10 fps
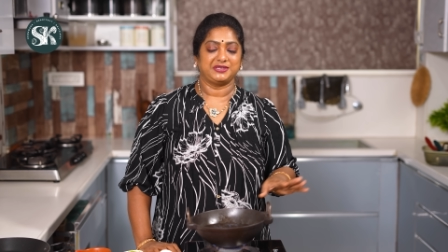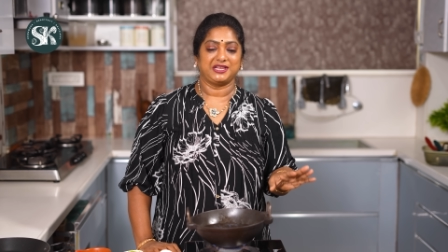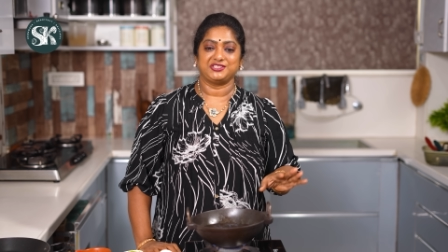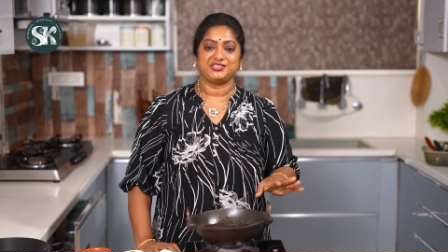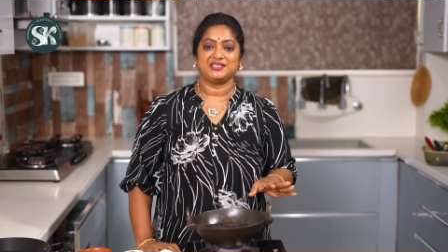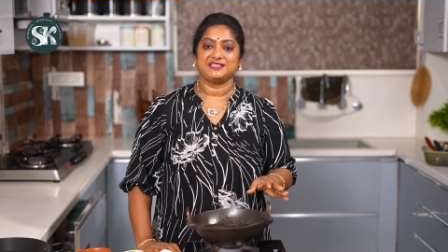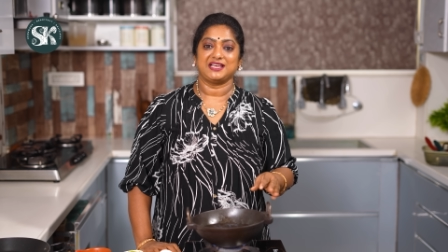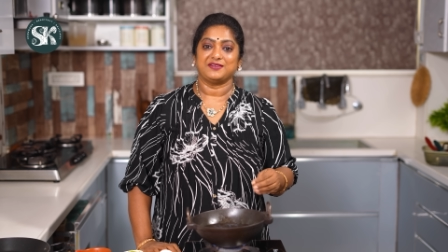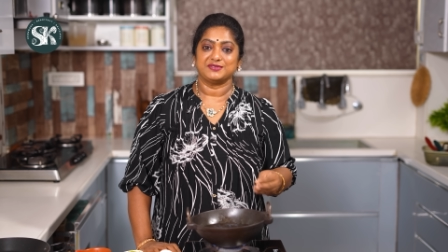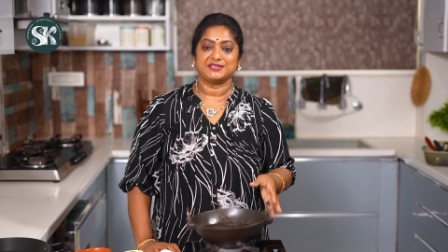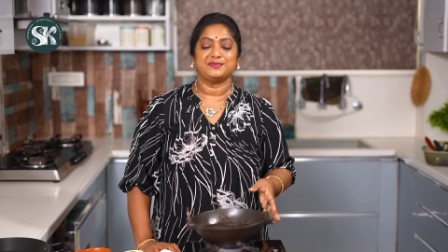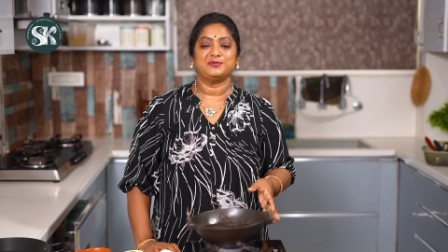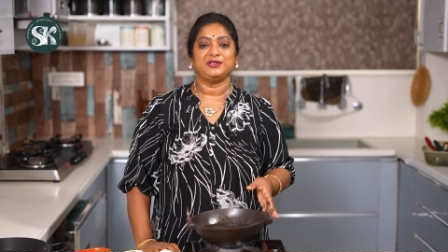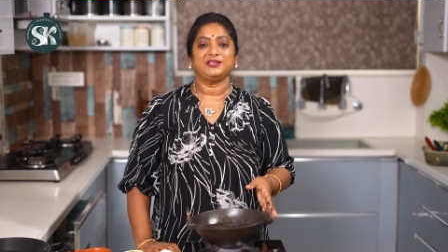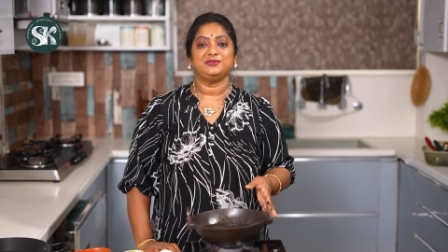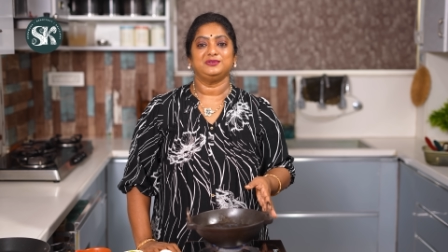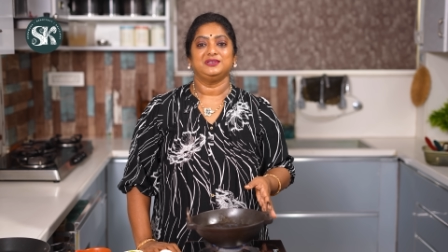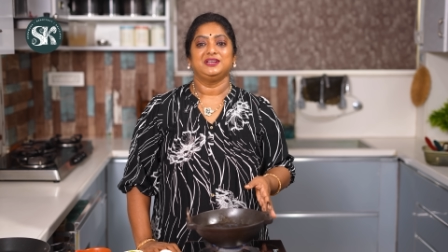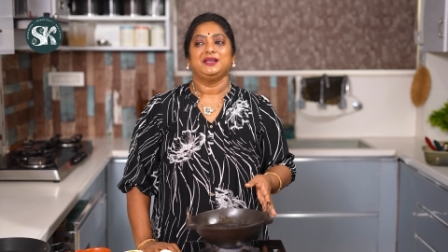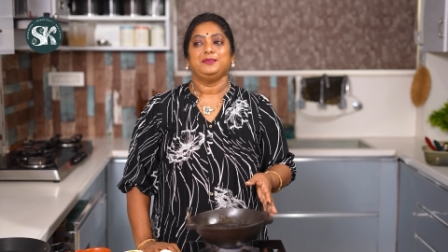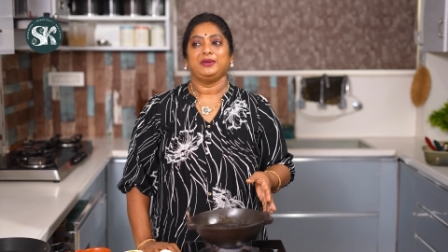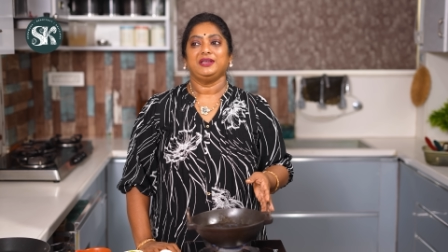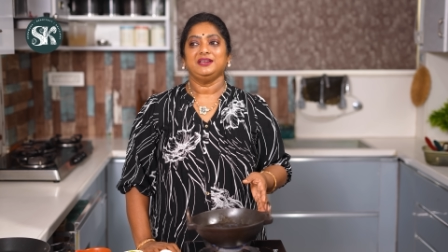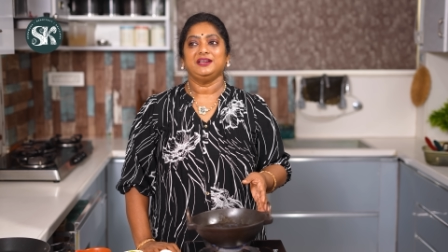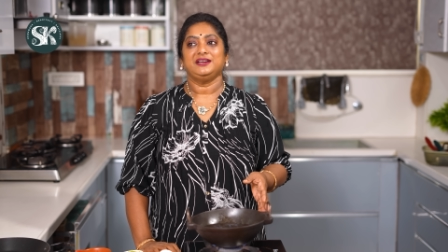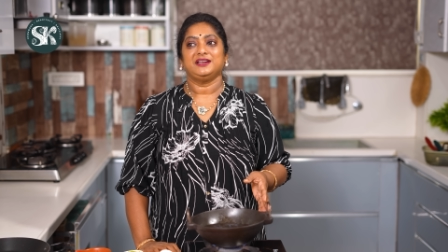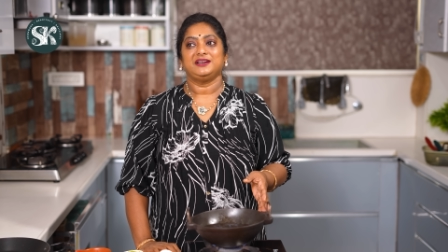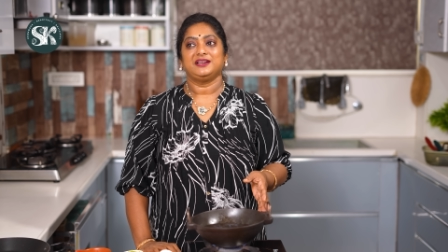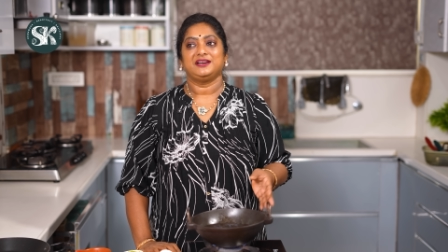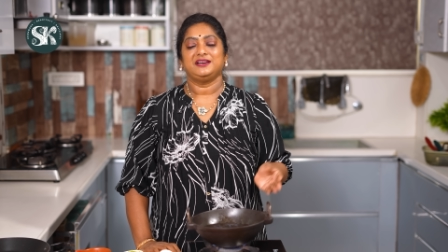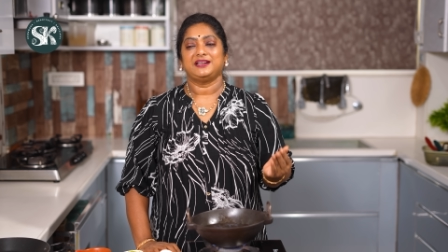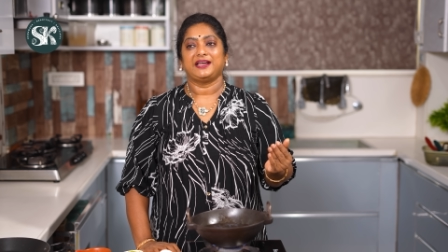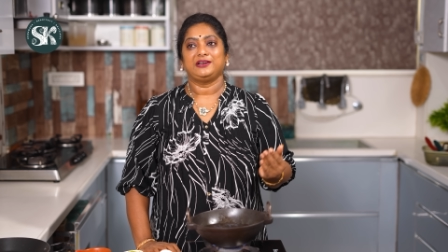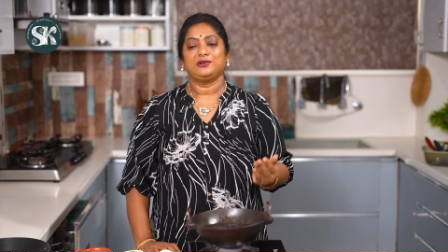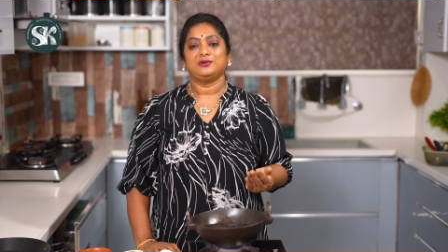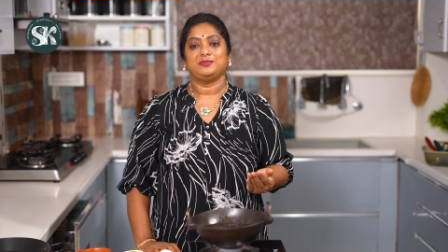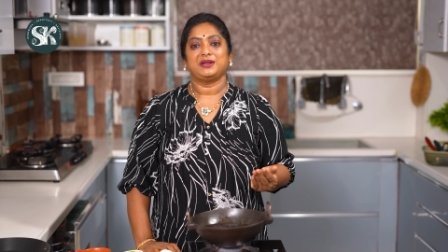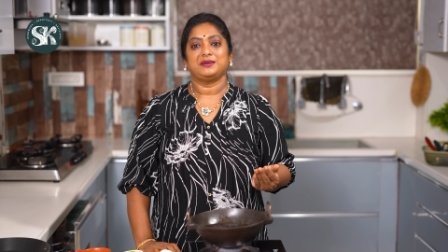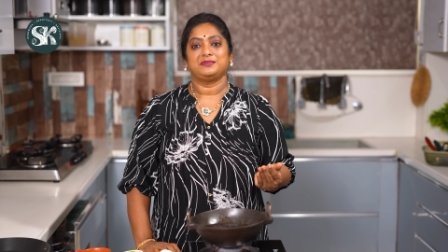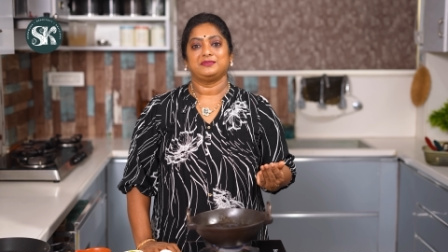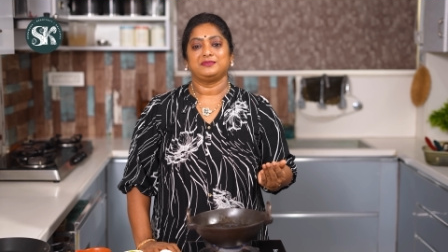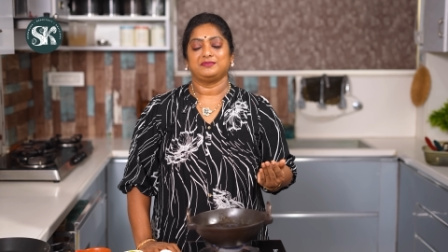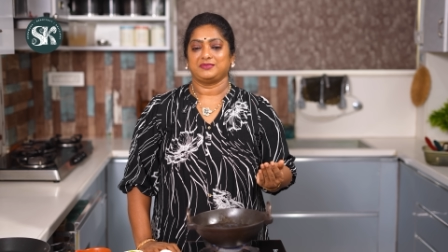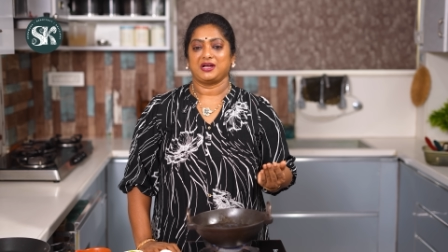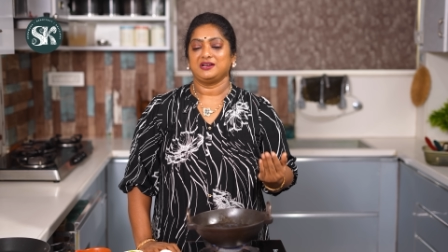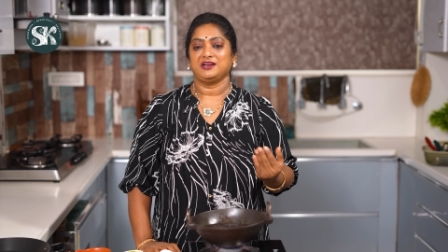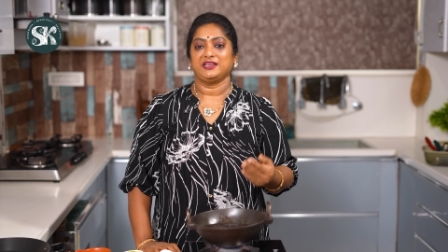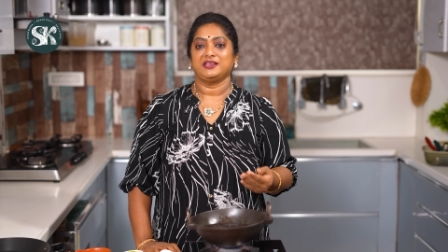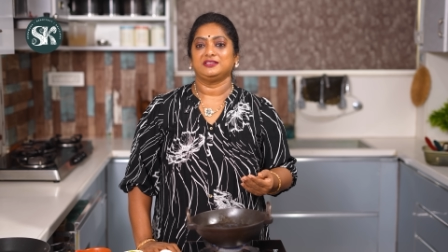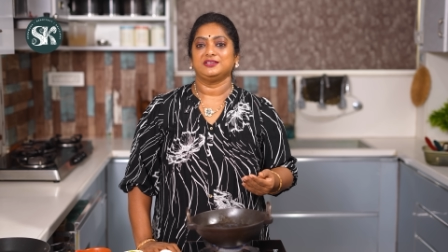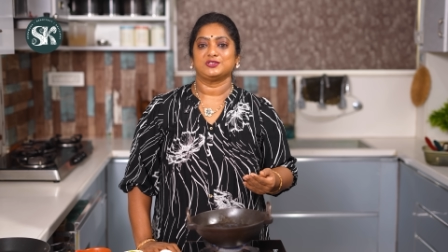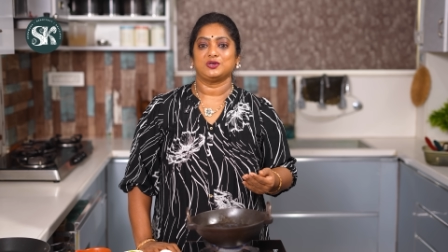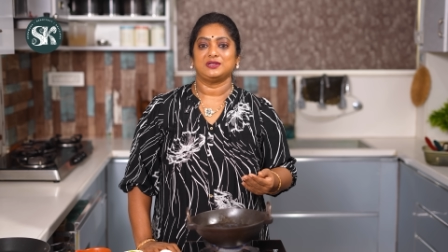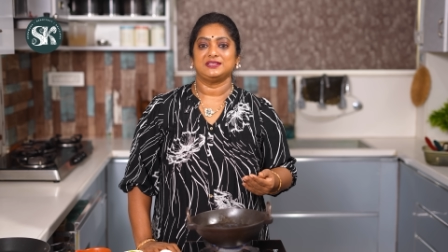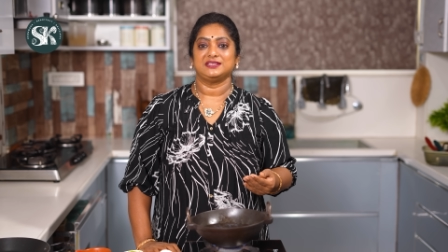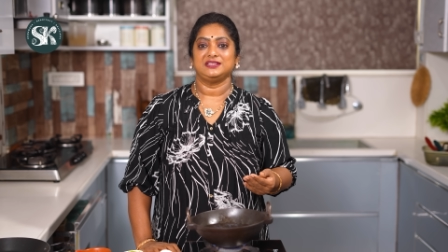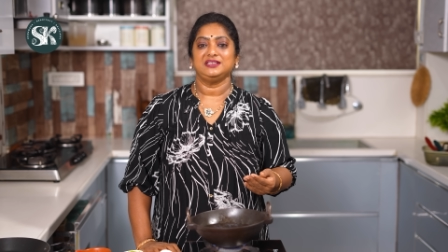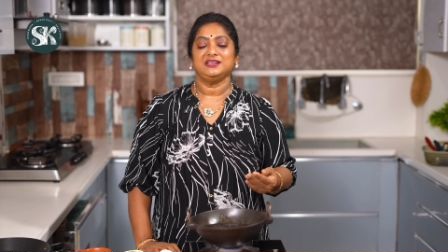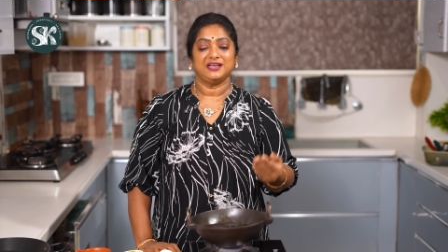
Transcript: టచ్ చేసే అవసరము లేదు మెయిన్ ఏంటంటే అండి డైట్లో మనం బాగా కేర్ తీసుకోవాల్సింది